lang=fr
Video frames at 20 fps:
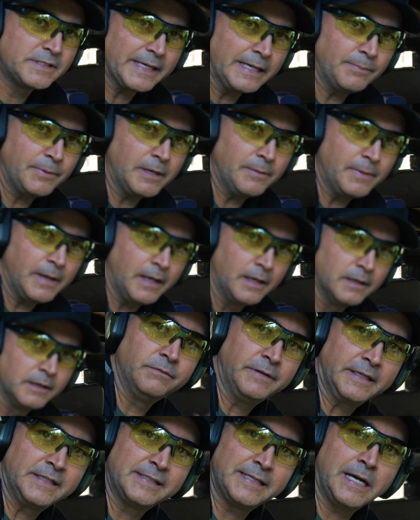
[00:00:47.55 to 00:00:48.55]
simplement.
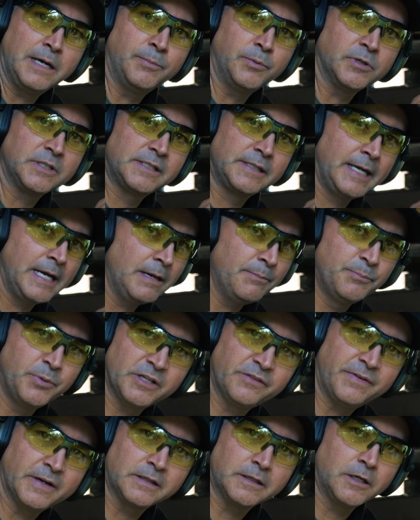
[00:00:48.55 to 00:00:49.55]
Fait 100 pas
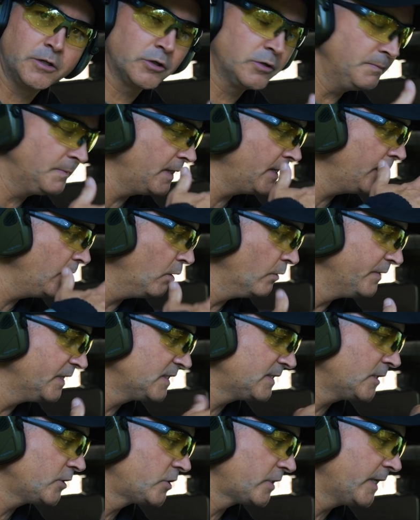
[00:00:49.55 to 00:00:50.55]
de facteur humain. On vient
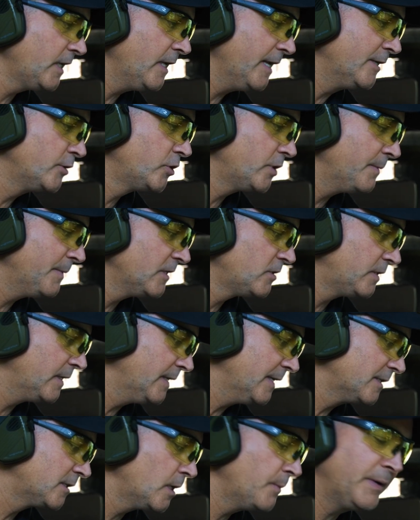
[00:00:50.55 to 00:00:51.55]
s'assurer que l'ajustement du
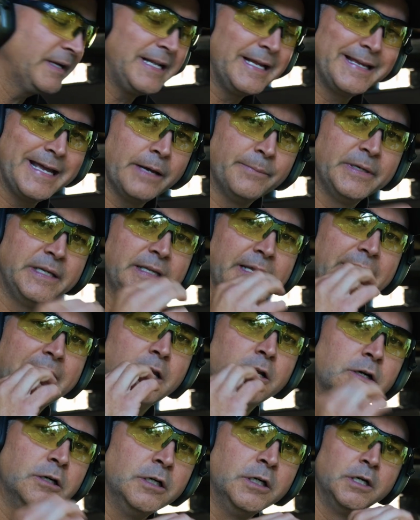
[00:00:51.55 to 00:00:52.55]
télescope avec la carabine est
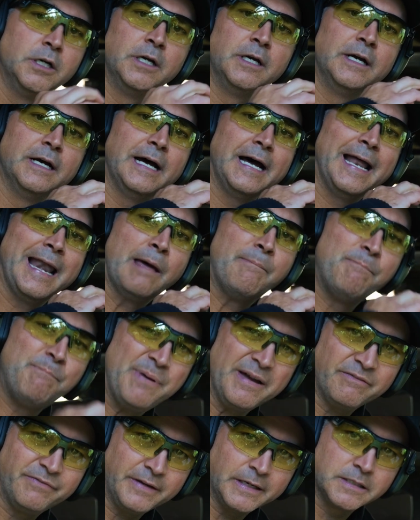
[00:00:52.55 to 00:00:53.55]
là à la
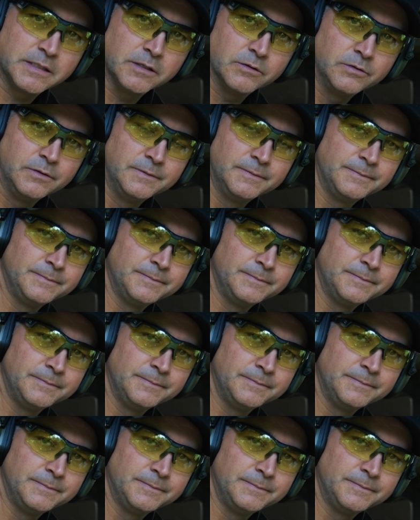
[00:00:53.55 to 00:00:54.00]
perfection.